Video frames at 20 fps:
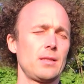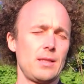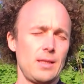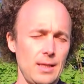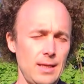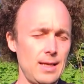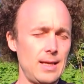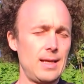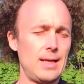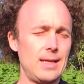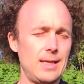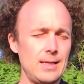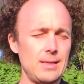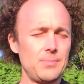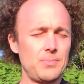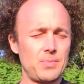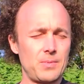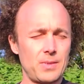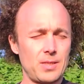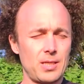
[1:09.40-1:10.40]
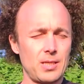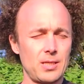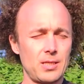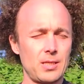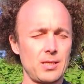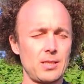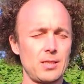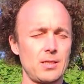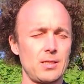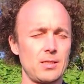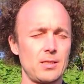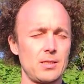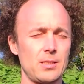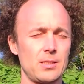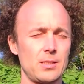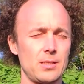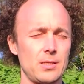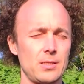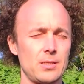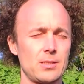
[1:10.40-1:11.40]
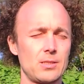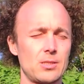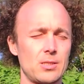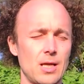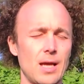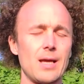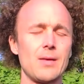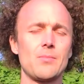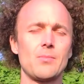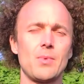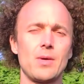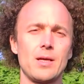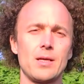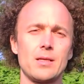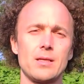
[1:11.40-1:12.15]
der lebt scheinbar